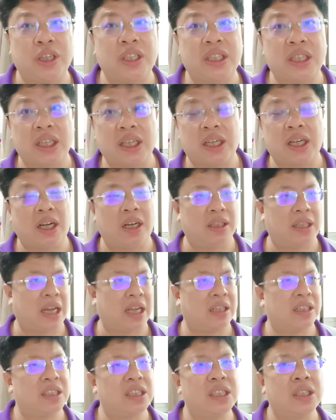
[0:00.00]
决策哈，
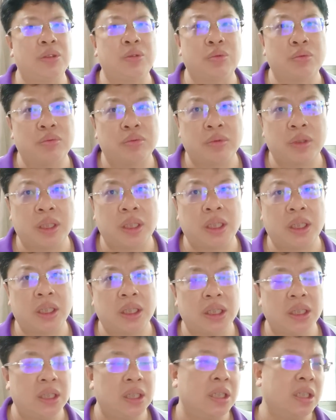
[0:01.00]
他的记录
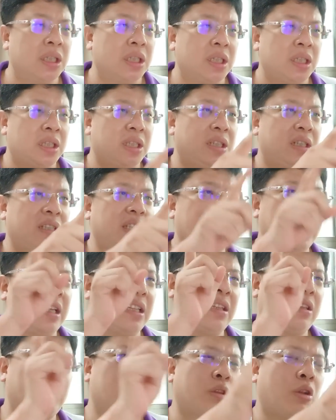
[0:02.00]
啊，你要
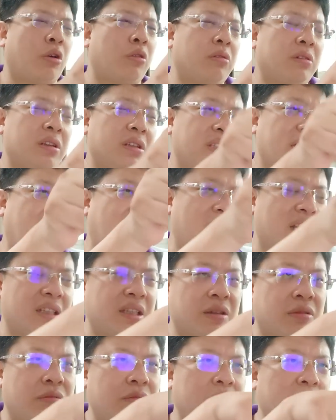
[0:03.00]
在同大
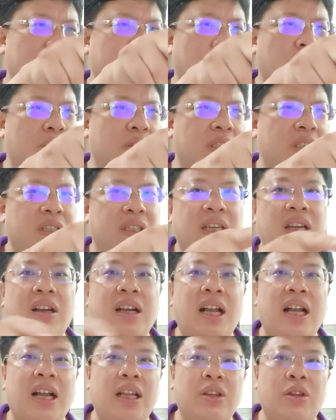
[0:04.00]
人物的同时，你要
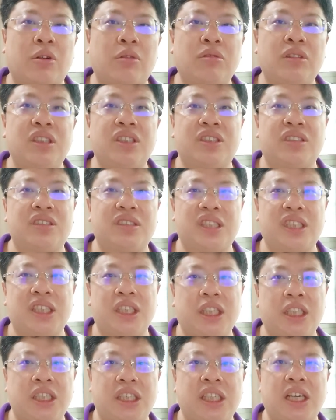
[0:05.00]
看看同一时
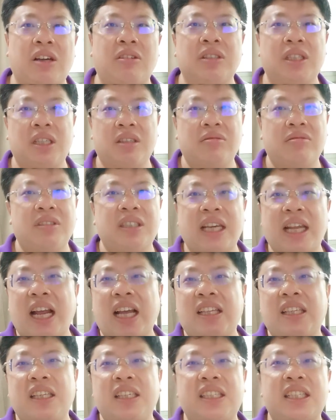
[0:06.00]
期的小人物在
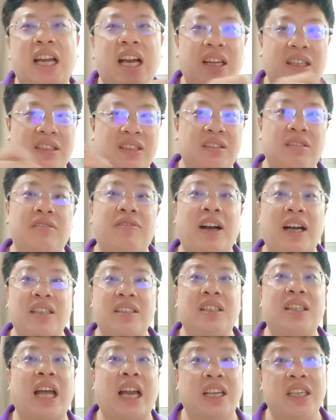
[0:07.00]
他底下的时候
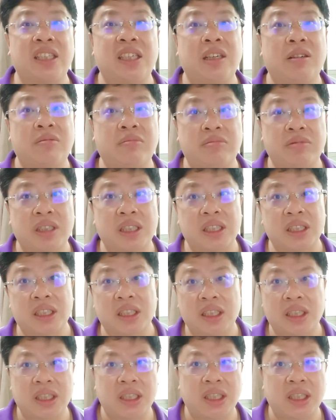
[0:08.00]
发生哪一些故事，